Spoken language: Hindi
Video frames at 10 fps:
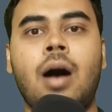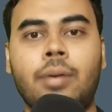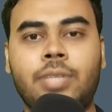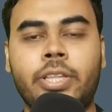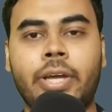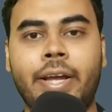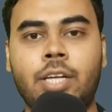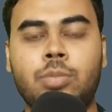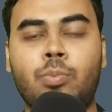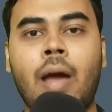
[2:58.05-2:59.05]
अब चलते
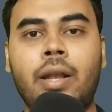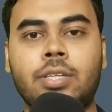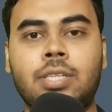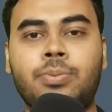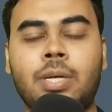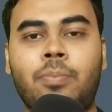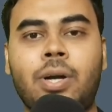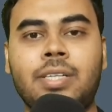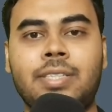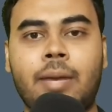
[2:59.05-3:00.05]
हैं इस मोबाइल के सबसे
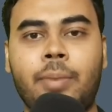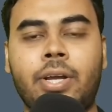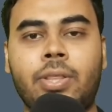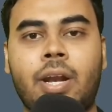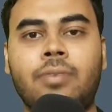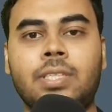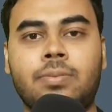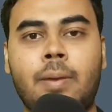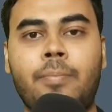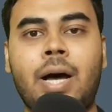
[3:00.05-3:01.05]
इंपॉर्टेंट सेगमेंट की तरफ
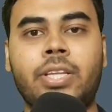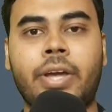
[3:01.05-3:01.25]
जिसमें हम बात